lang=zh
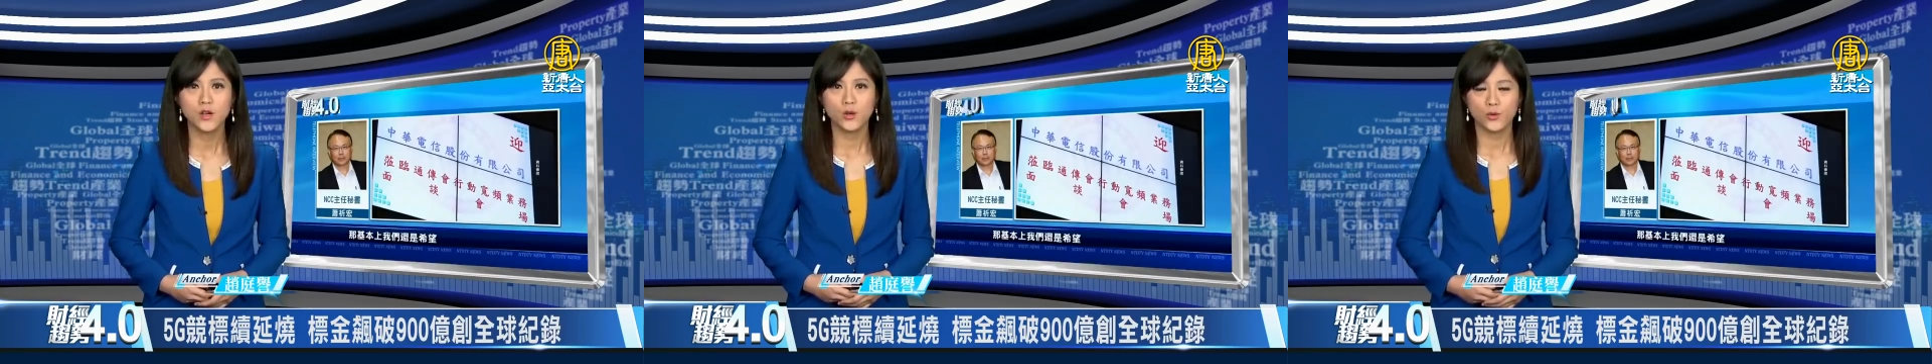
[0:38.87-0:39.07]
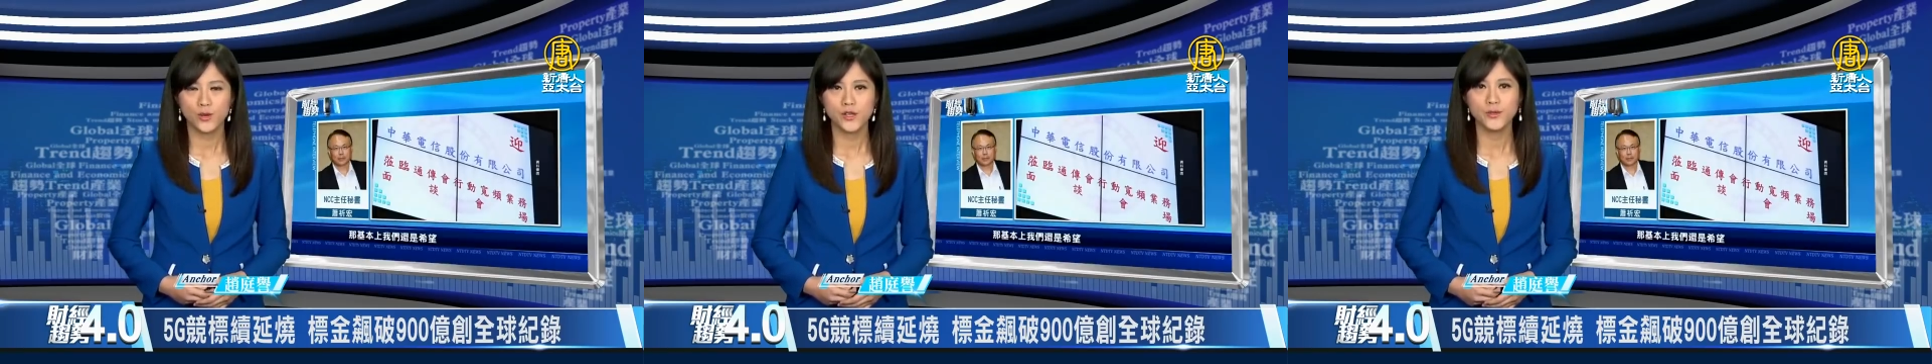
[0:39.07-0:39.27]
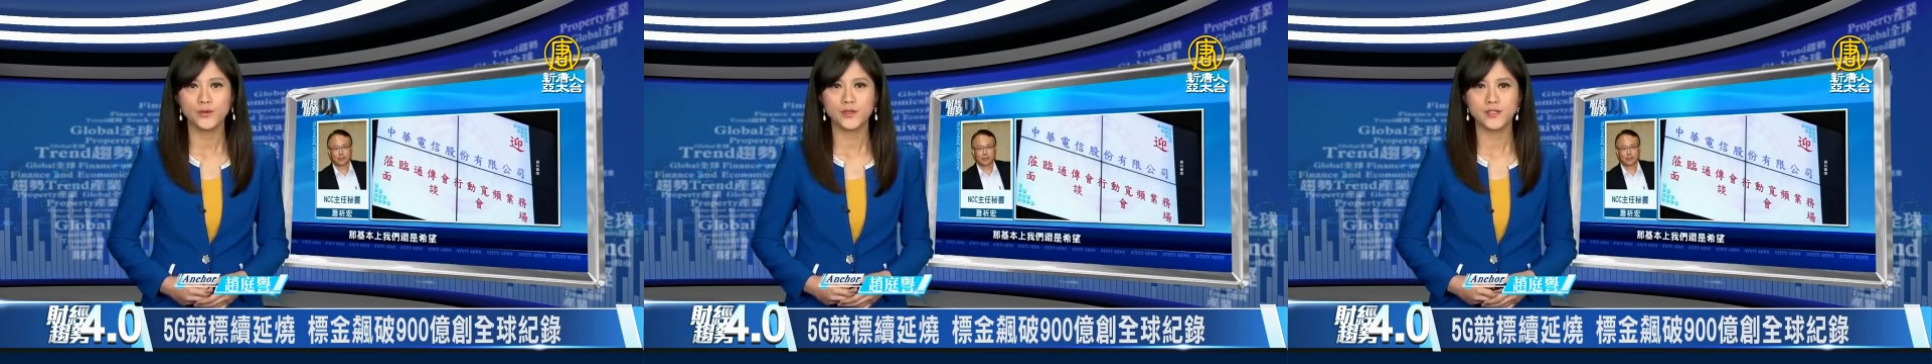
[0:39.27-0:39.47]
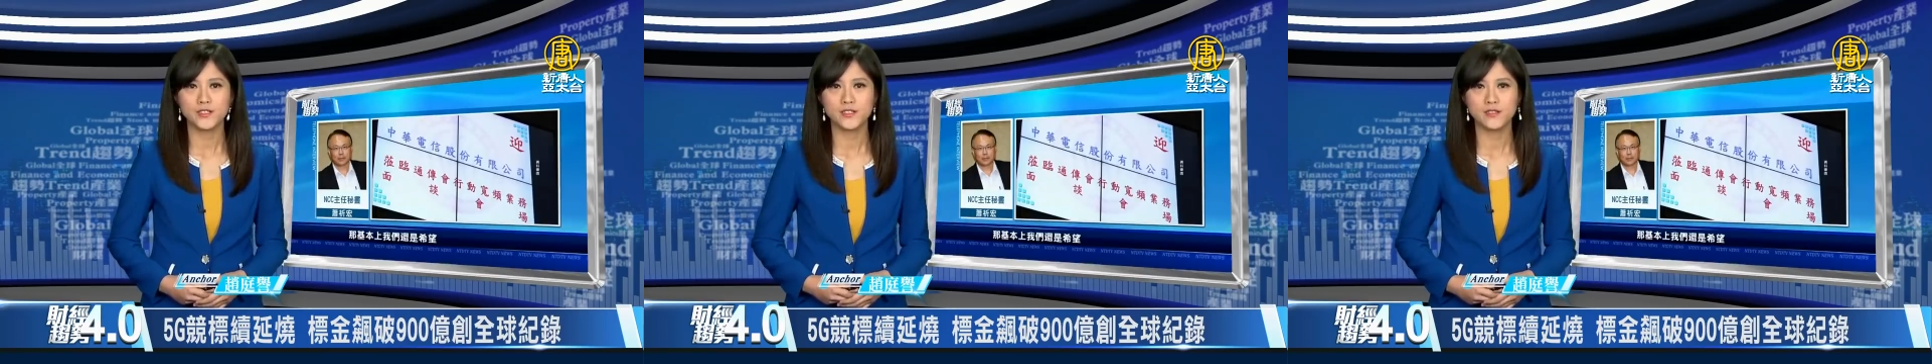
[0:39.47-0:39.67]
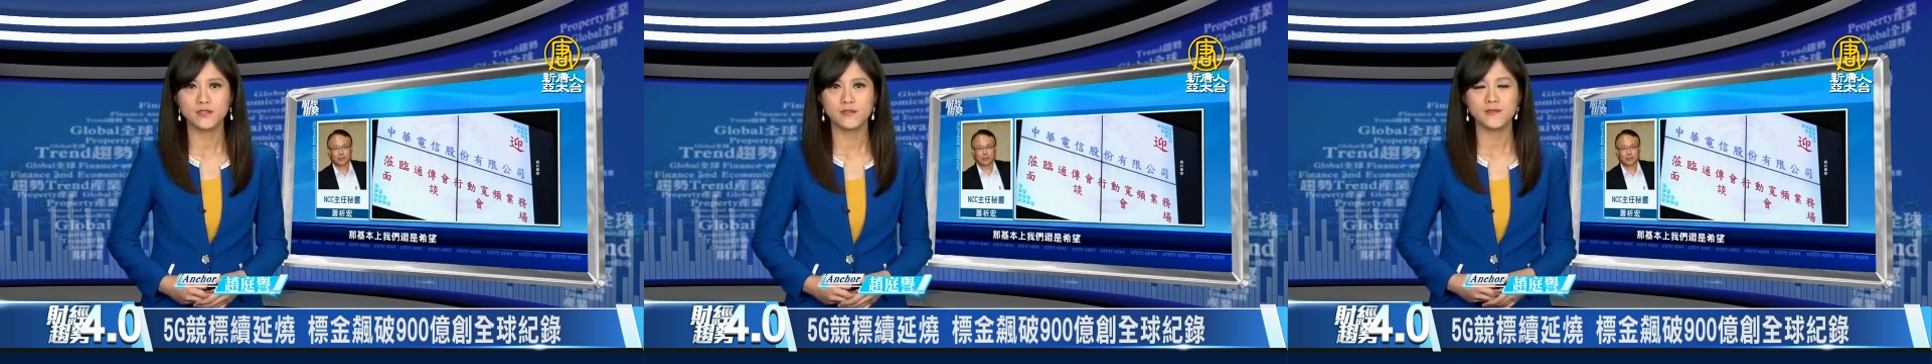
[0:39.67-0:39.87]
官员
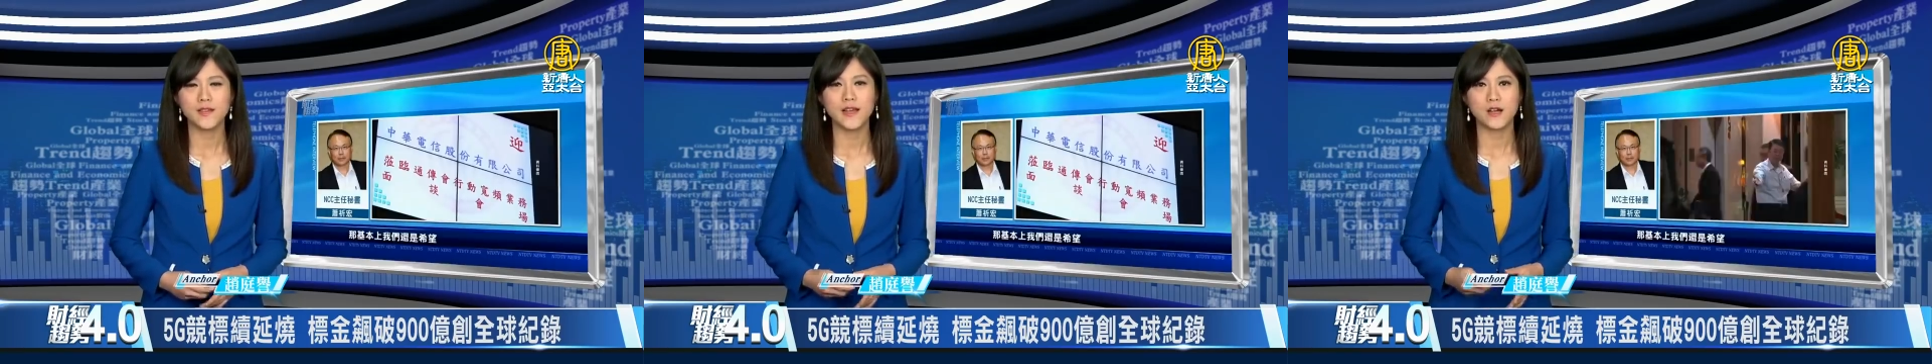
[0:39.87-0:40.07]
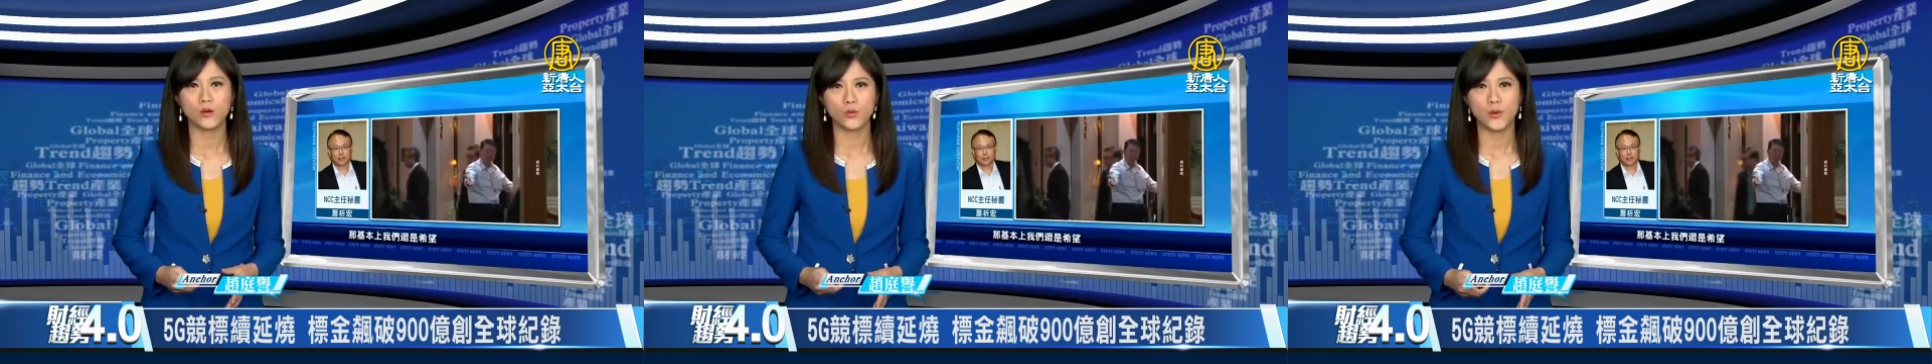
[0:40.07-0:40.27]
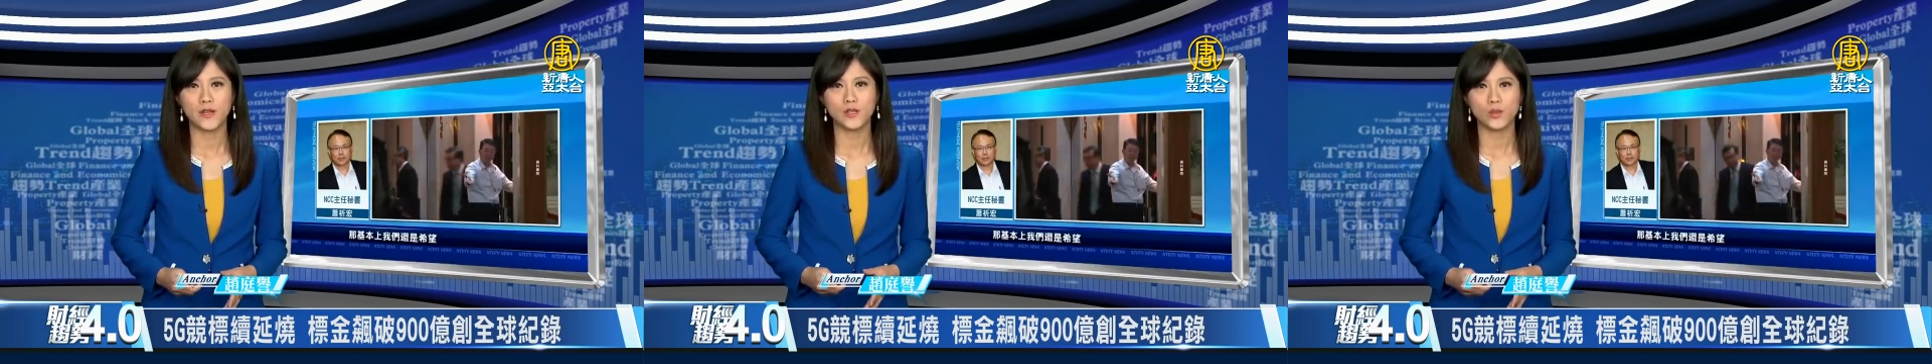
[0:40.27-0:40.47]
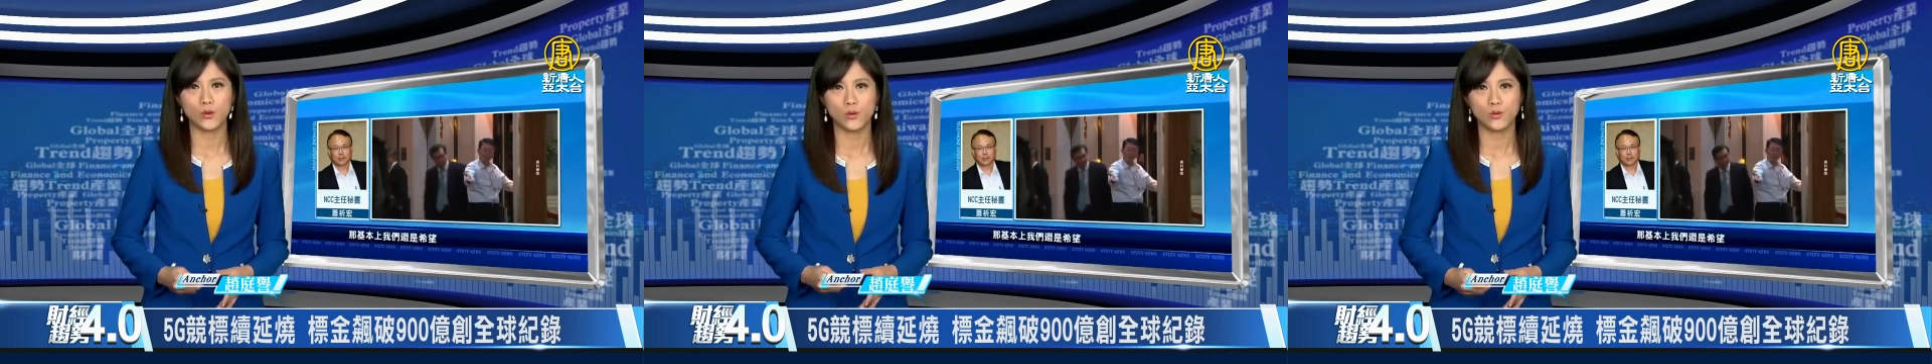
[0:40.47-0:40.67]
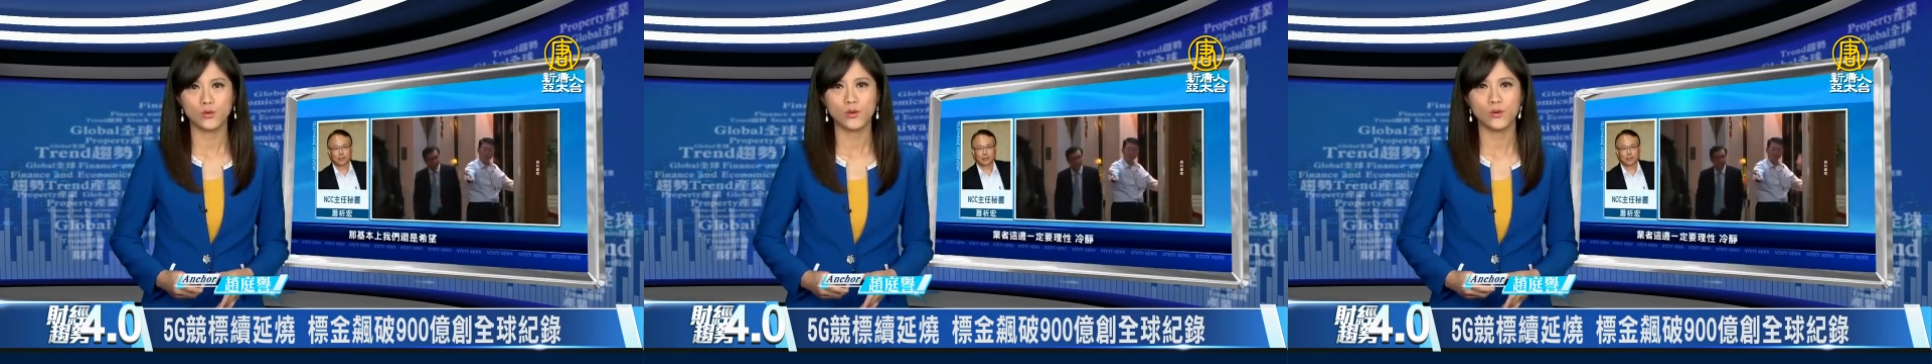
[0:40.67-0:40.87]
是大为
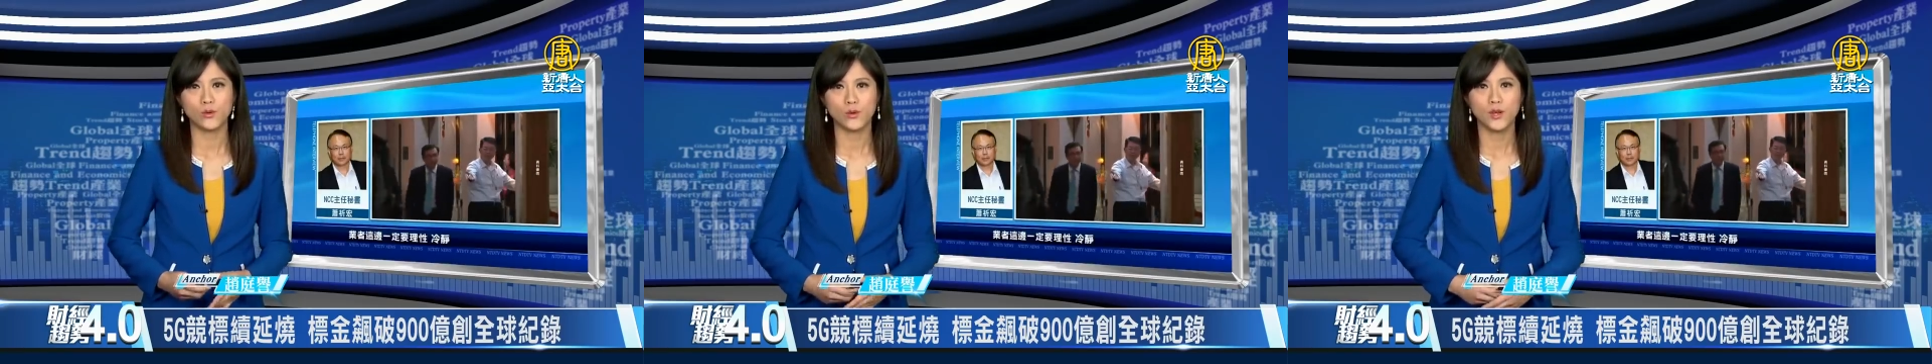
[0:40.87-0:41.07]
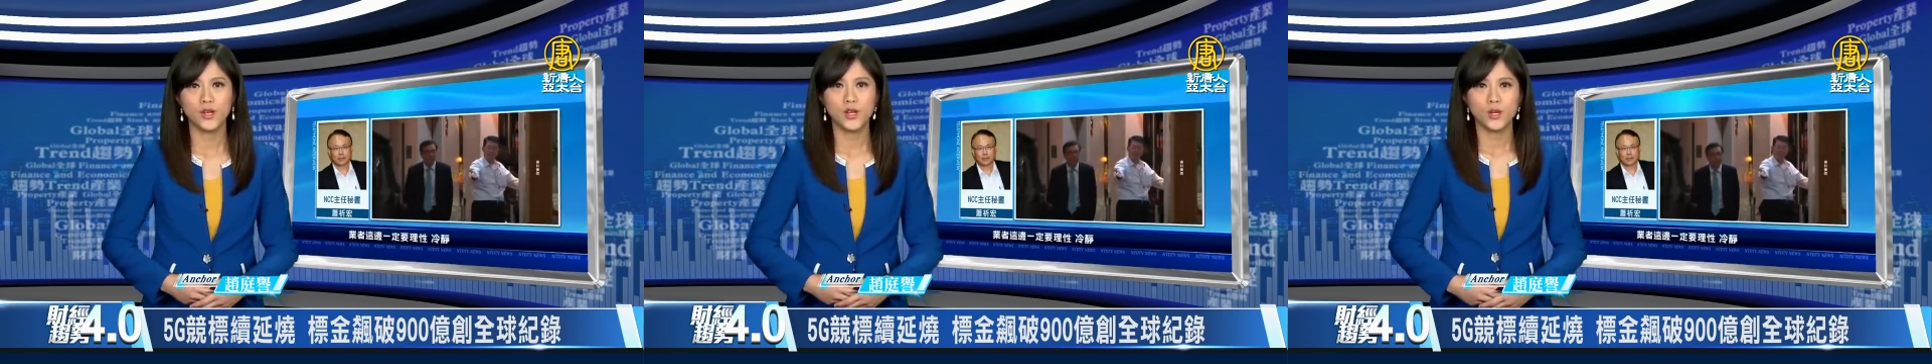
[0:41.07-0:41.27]
头痛。